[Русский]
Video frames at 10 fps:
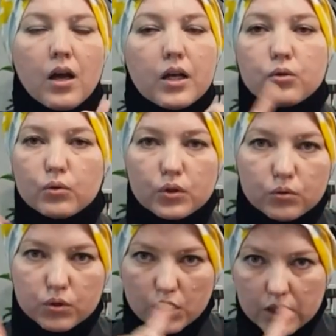от других
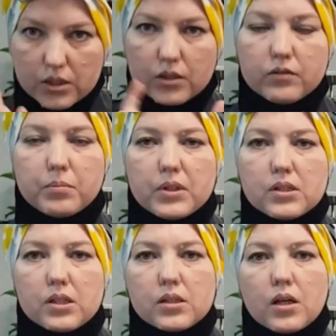участников
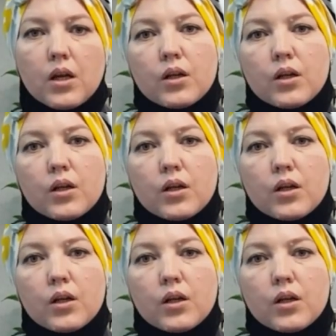процесса,